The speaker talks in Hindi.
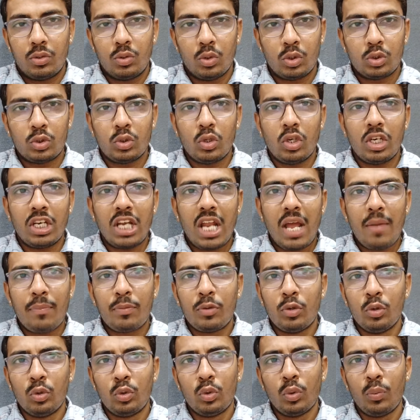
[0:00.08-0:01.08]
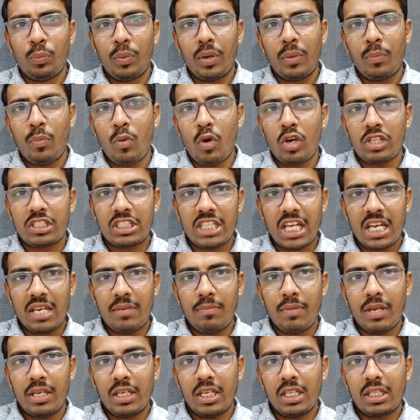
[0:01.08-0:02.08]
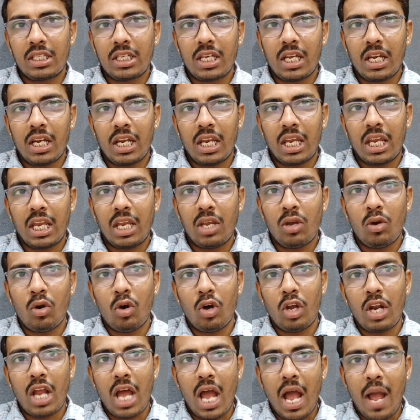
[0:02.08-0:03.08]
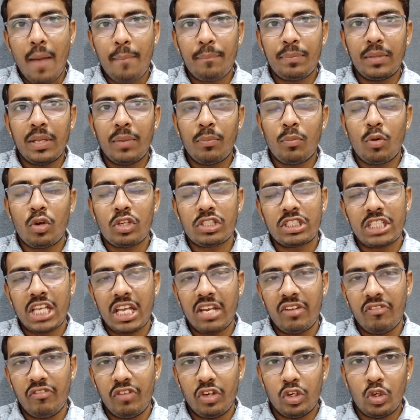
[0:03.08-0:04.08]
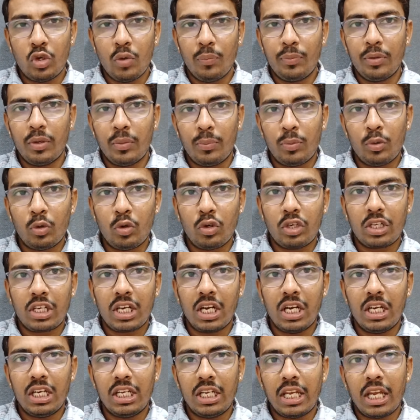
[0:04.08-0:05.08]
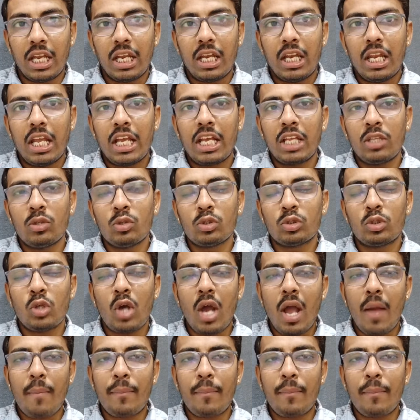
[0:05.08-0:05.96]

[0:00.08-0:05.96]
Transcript: दोस्तों अगर आप YouTube पर बहुत सारी मेहनत कर रहे हैं और आपने बहुत सारे वीडियो भी अपलोड कर लिए लेकिन दोस्तों